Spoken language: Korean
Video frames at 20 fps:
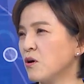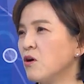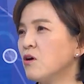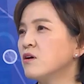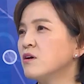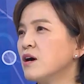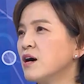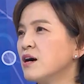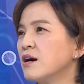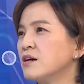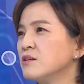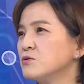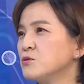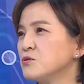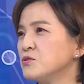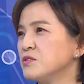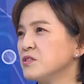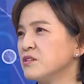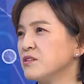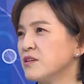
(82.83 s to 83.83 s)
건강한
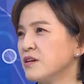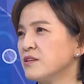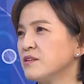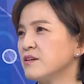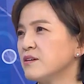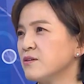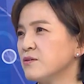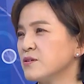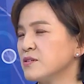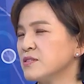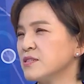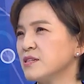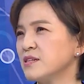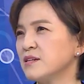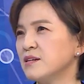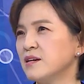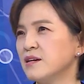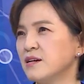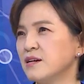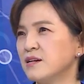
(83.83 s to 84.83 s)
조직이 되는
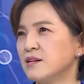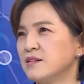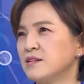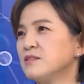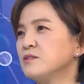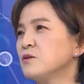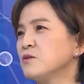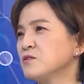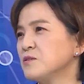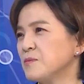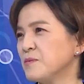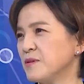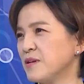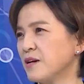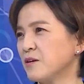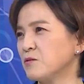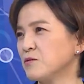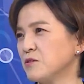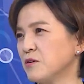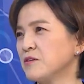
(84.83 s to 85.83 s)
것이
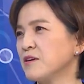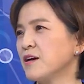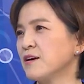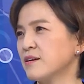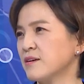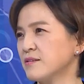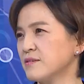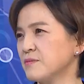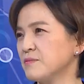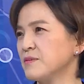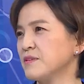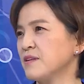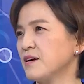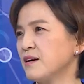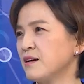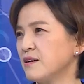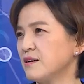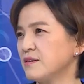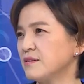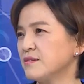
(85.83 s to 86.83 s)
리더십이라고 정의하겠습니다.